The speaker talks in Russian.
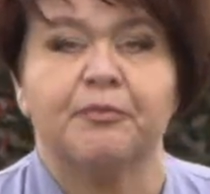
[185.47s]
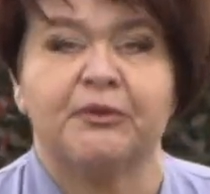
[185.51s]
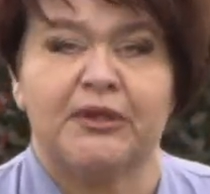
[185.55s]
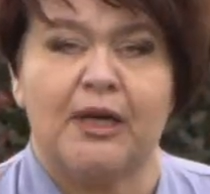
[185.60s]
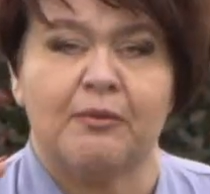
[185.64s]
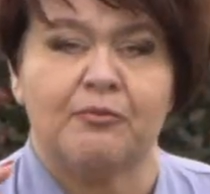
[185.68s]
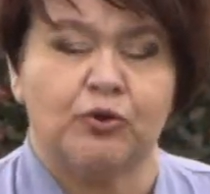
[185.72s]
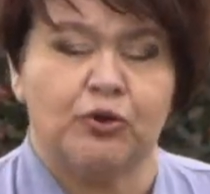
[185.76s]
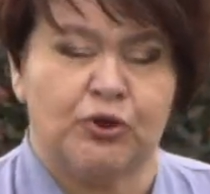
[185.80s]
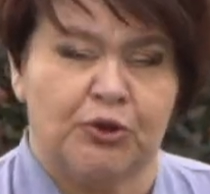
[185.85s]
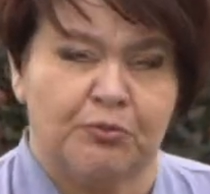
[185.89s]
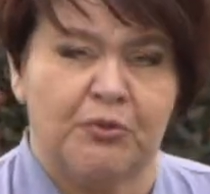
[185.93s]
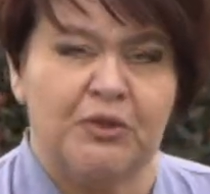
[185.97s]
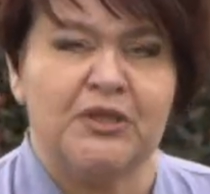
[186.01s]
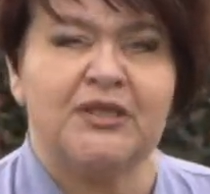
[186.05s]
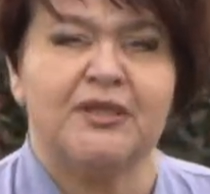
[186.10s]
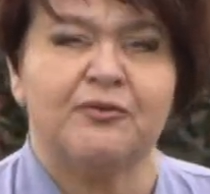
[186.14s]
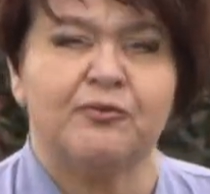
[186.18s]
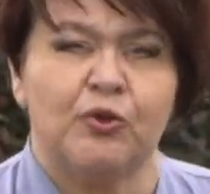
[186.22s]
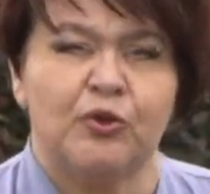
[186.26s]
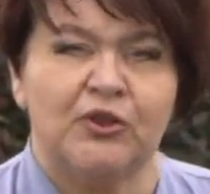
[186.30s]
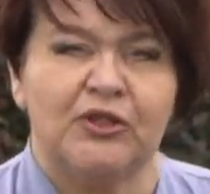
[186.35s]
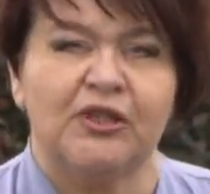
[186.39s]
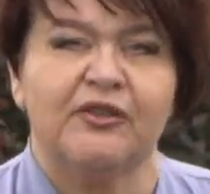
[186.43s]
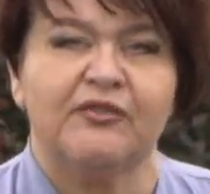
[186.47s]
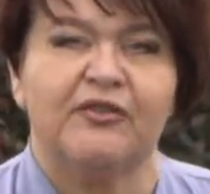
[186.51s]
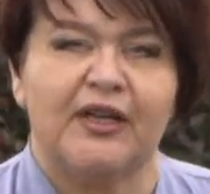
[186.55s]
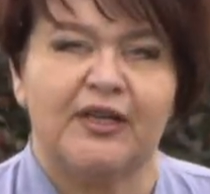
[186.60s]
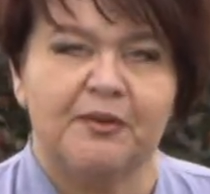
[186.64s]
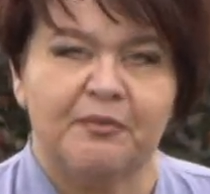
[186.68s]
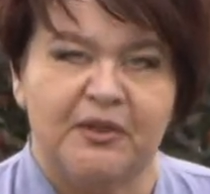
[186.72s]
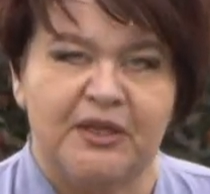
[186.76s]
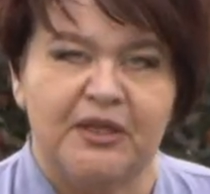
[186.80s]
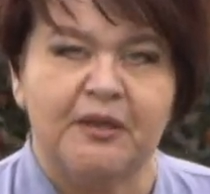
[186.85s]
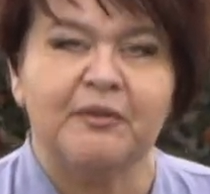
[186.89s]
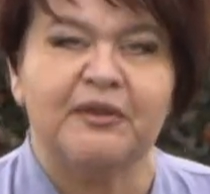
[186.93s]
Потому что мы сегодня
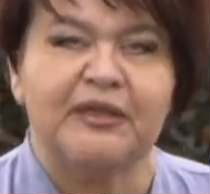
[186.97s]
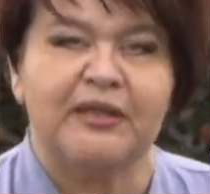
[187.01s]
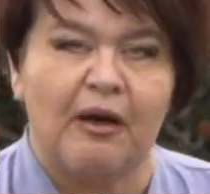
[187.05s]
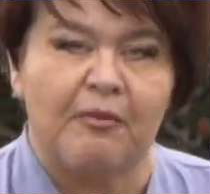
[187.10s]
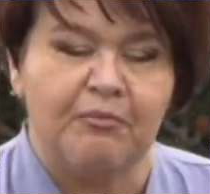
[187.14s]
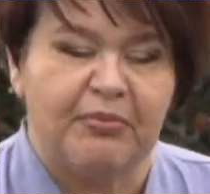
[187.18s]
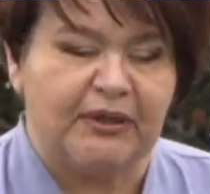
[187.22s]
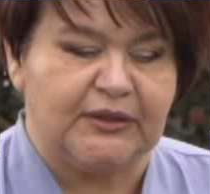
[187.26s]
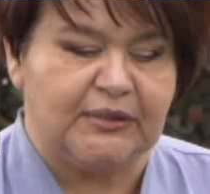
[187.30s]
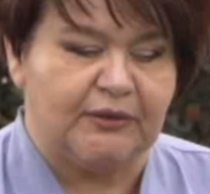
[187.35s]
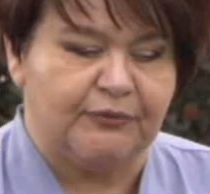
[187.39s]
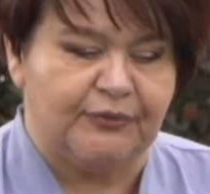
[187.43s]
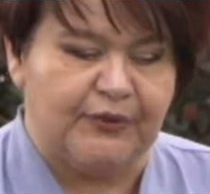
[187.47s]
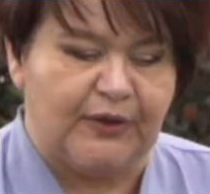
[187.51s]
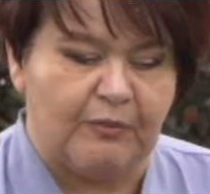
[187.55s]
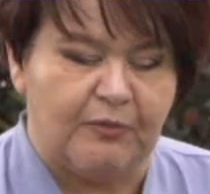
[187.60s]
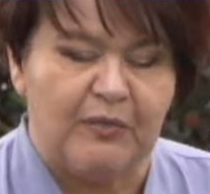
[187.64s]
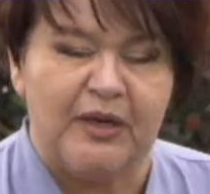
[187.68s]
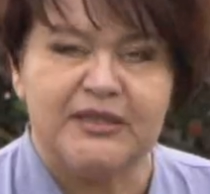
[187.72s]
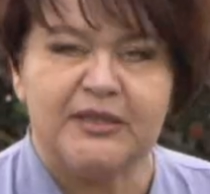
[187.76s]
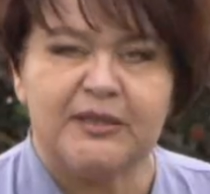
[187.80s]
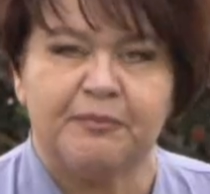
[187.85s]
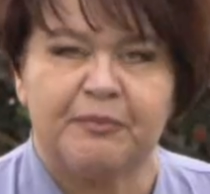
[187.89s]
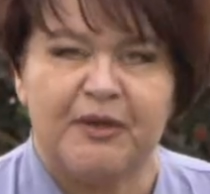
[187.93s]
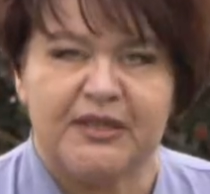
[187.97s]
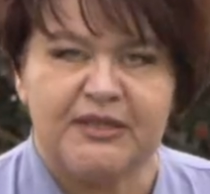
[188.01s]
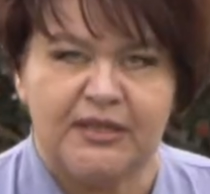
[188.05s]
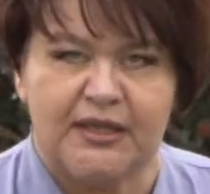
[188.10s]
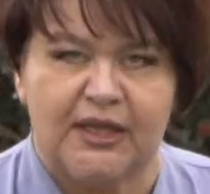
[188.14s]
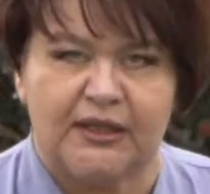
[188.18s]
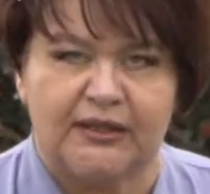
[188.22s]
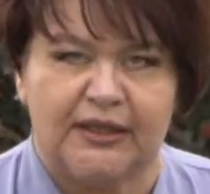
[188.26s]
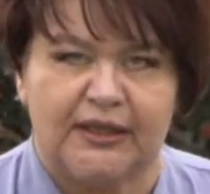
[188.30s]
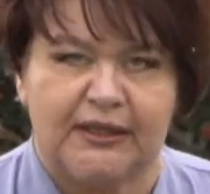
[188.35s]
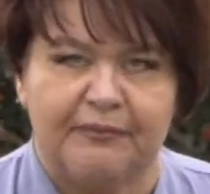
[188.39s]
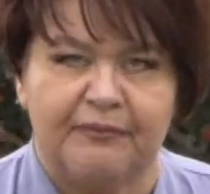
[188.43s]
говорим именно об этом формате
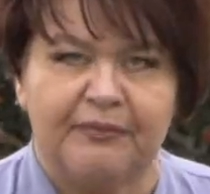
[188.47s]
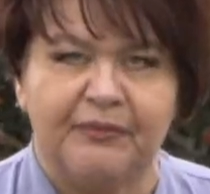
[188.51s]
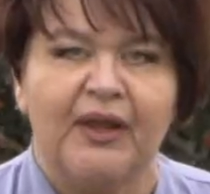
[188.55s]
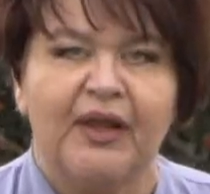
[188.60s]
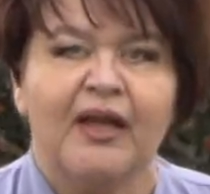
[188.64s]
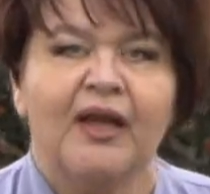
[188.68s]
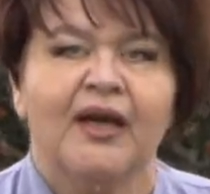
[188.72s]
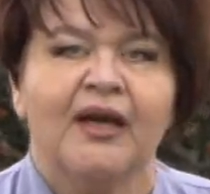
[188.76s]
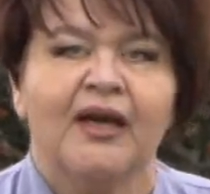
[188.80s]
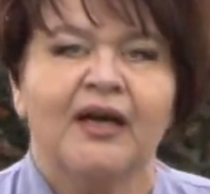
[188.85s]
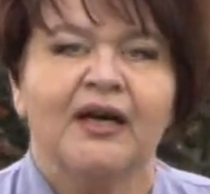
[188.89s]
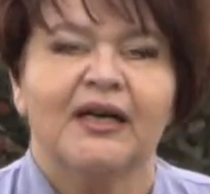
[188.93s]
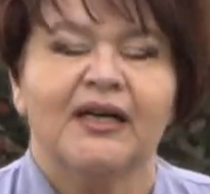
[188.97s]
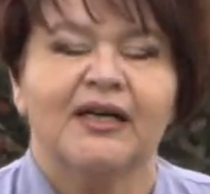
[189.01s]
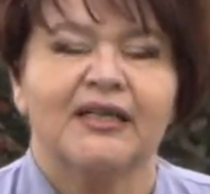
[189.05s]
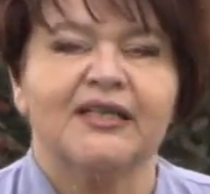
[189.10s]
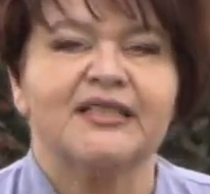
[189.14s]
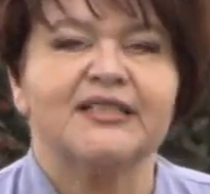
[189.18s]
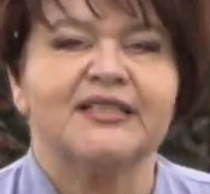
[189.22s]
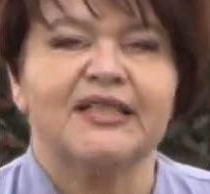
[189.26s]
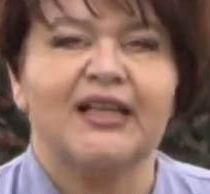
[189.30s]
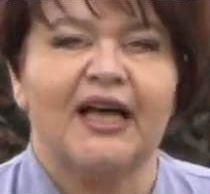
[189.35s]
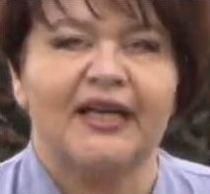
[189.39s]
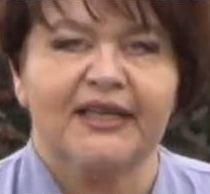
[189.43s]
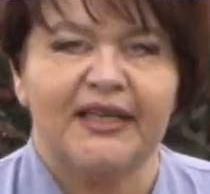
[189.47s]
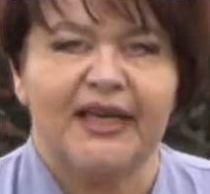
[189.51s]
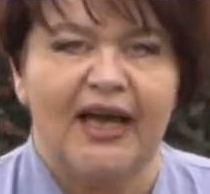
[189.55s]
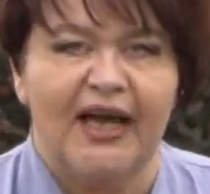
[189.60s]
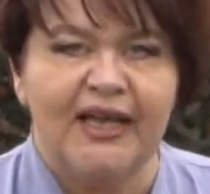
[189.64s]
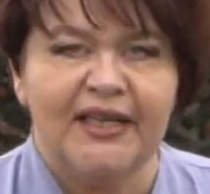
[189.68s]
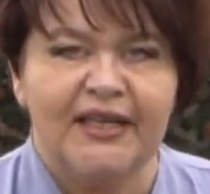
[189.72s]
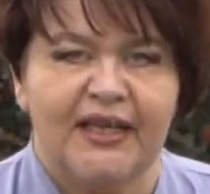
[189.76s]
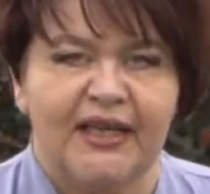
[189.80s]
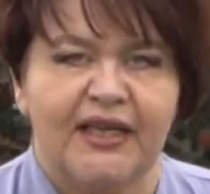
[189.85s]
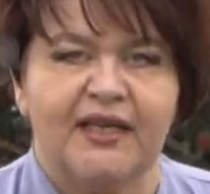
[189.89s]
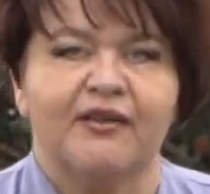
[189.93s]
посадки –
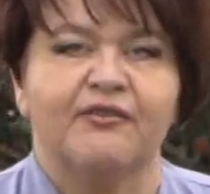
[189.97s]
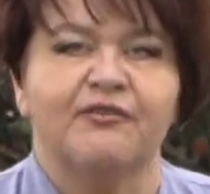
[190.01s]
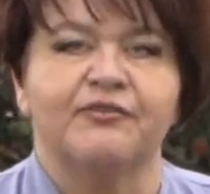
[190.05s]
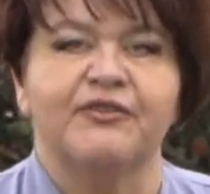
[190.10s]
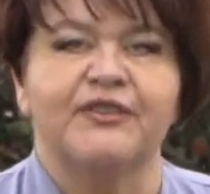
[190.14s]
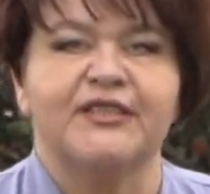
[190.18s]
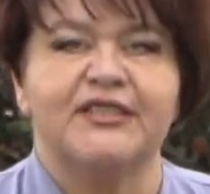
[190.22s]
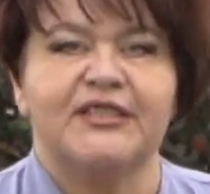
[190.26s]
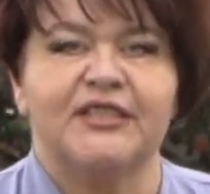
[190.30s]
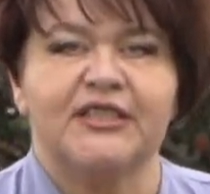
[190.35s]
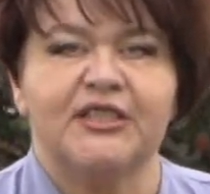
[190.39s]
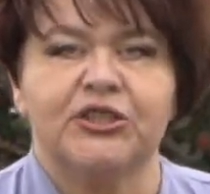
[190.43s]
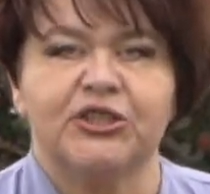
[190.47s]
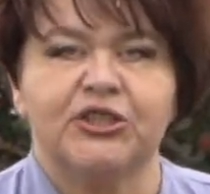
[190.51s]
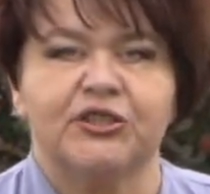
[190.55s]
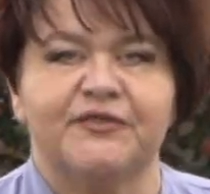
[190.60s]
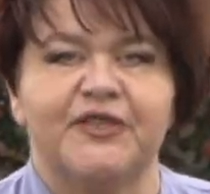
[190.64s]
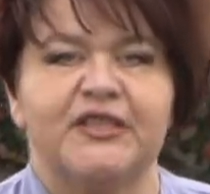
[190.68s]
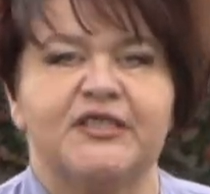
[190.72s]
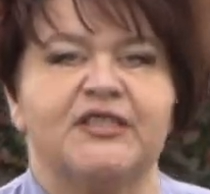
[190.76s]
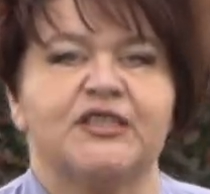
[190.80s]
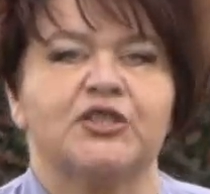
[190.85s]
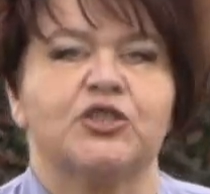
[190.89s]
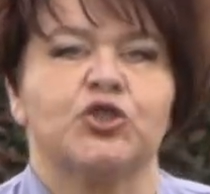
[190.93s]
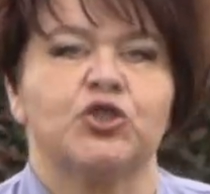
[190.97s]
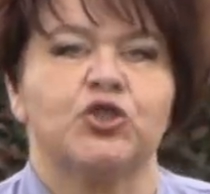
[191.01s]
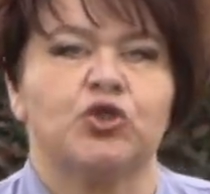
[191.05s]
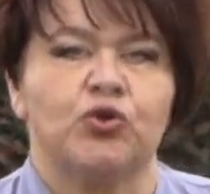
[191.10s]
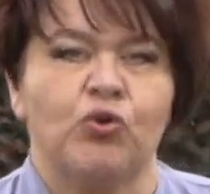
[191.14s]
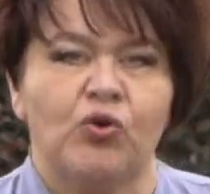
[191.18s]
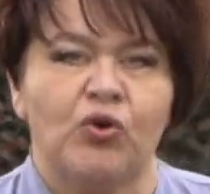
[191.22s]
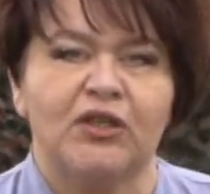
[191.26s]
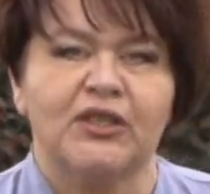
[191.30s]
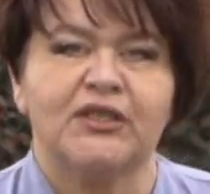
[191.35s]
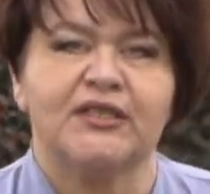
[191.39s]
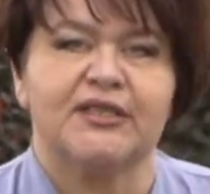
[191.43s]
Расстояние выдерживайте
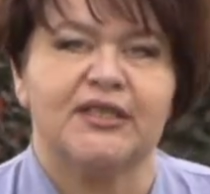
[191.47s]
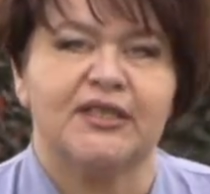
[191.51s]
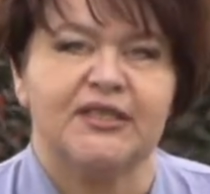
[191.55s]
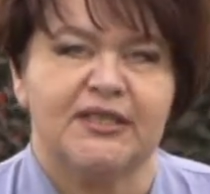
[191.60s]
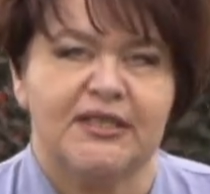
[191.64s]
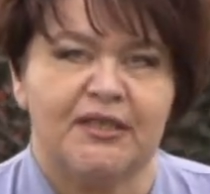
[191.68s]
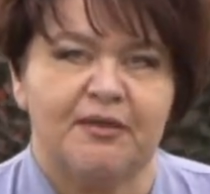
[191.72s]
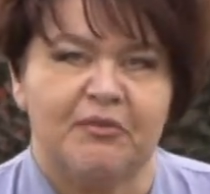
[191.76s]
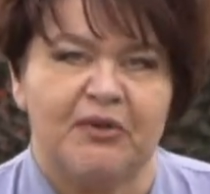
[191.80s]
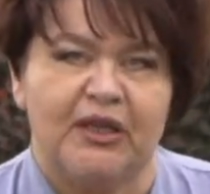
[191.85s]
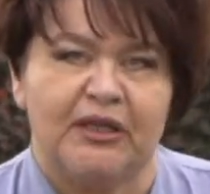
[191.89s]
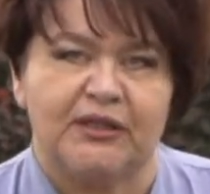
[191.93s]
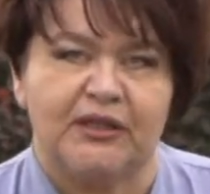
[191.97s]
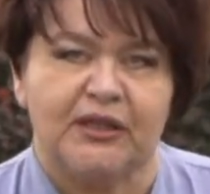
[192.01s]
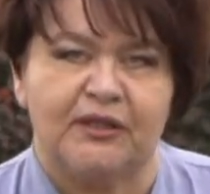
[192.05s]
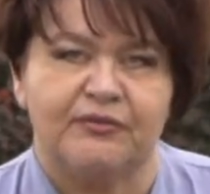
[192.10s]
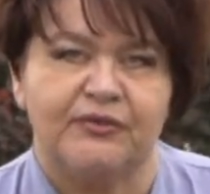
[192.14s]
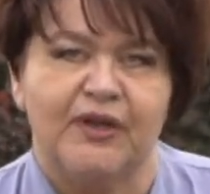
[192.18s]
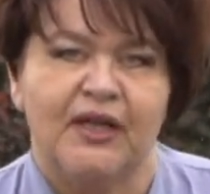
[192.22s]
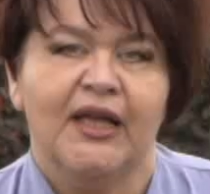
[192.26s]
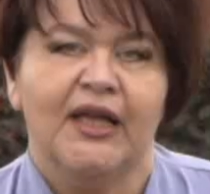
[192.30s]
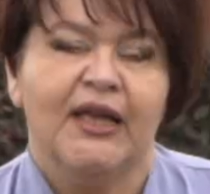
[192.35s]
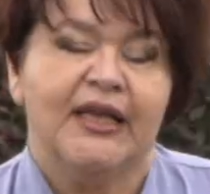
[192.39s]
40 сантиметров.